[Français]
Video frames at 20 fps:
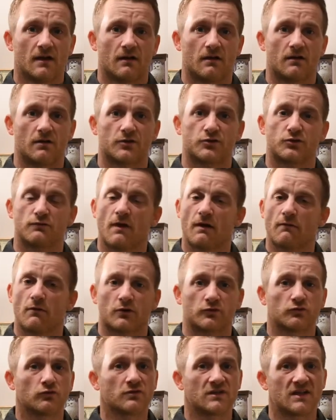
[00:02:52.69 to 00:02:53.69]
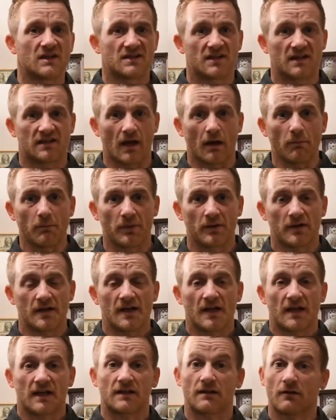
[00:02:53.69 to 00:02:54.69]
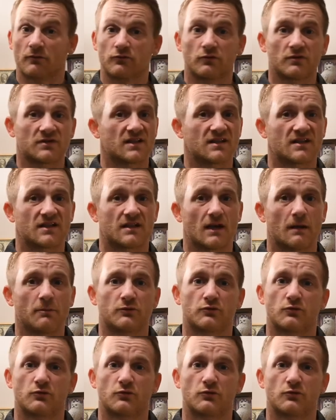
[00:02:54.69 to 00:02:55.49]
Euh, tu vas avoir toutes les étapes et dans toutes ces étapes,